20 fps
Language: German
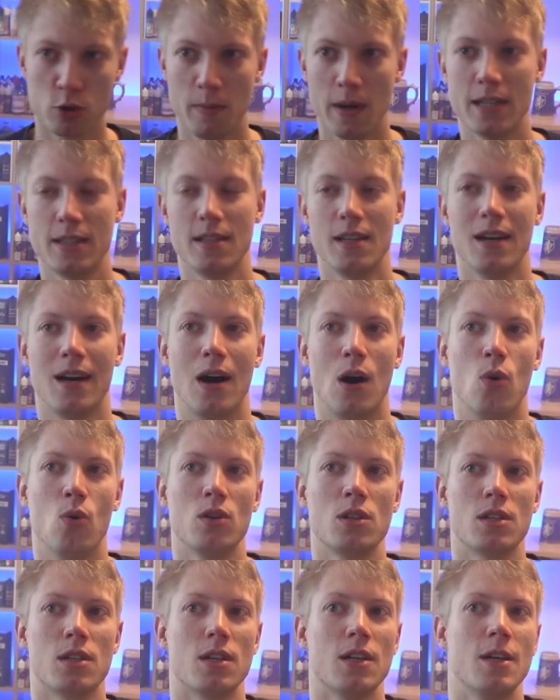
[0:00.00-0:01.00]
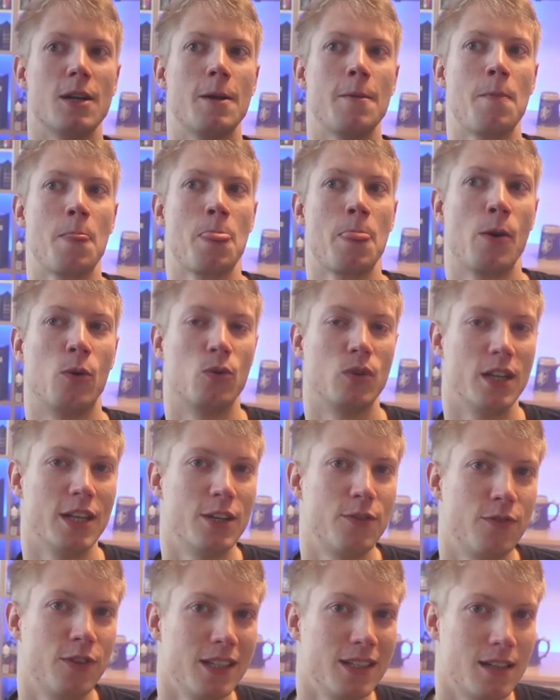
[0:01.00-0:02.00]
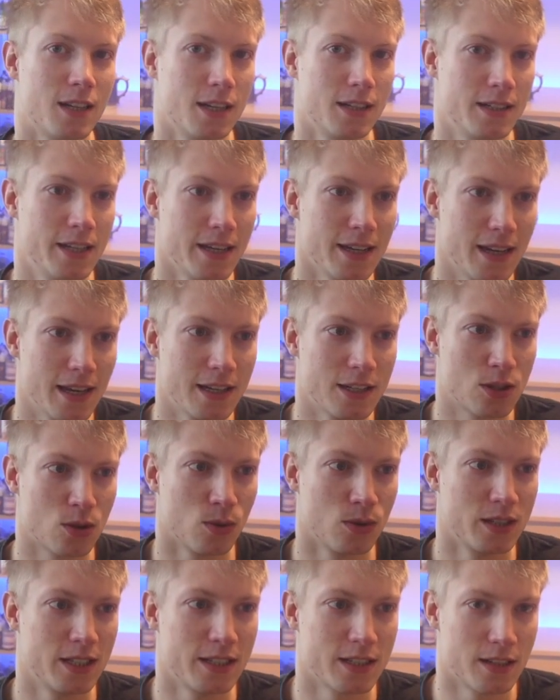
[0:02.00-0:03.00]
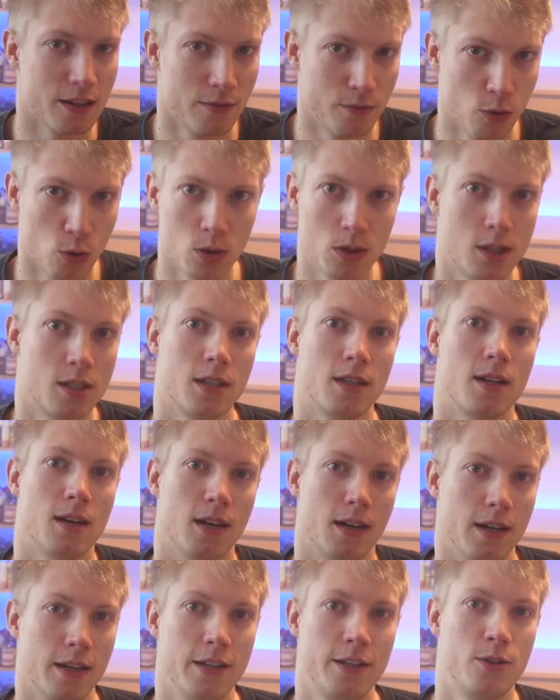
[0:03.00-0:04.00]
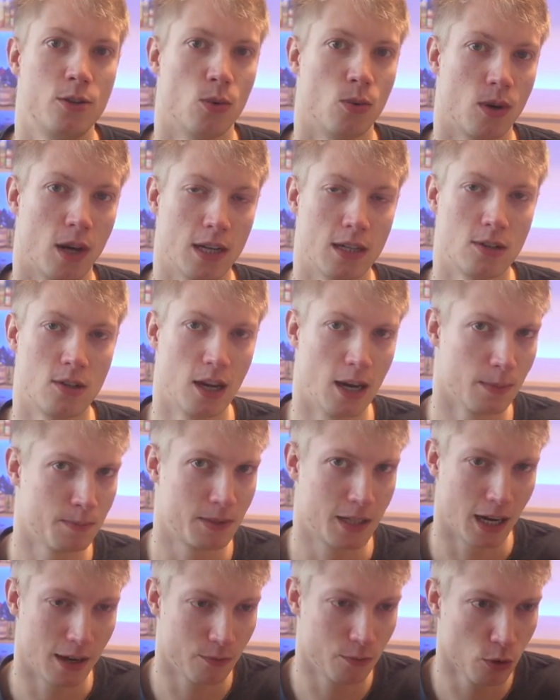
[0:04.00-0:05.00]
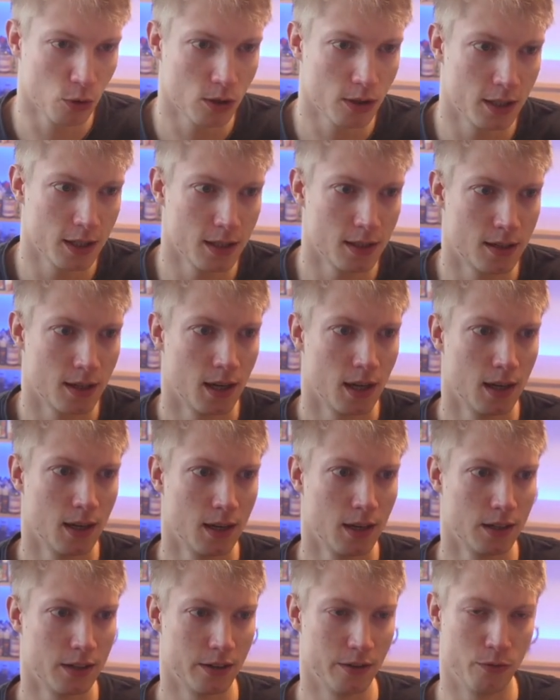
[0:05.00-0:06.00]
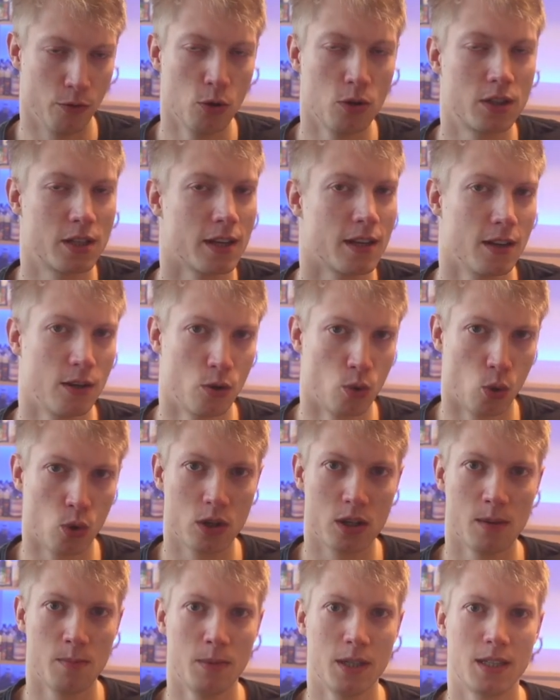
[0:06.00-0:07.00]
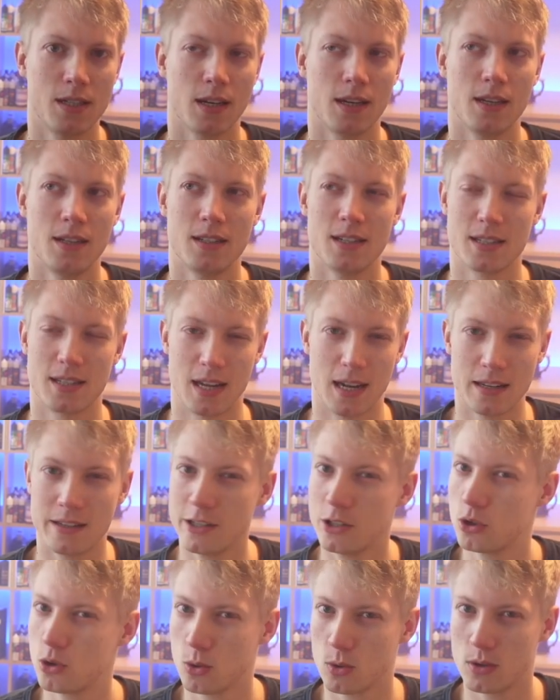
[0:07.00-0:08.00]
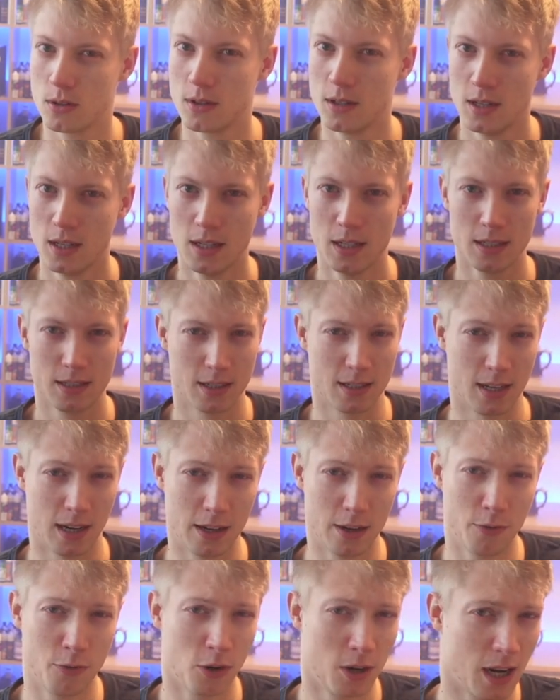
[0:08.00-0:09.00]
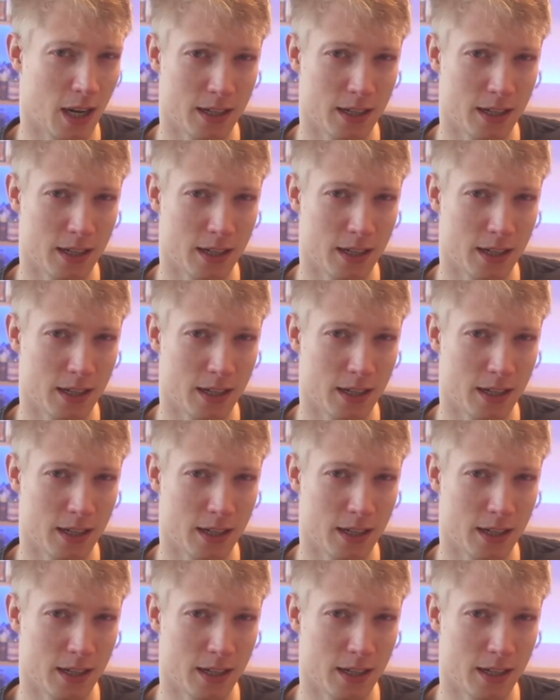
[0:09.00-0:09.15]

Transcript: schmeckt ihr raus und ich finde, die geht so in diese würzige Richtung. Also ihr habt da wirklich eine würzige Note mit drin. Das hat ihr schon, das eine von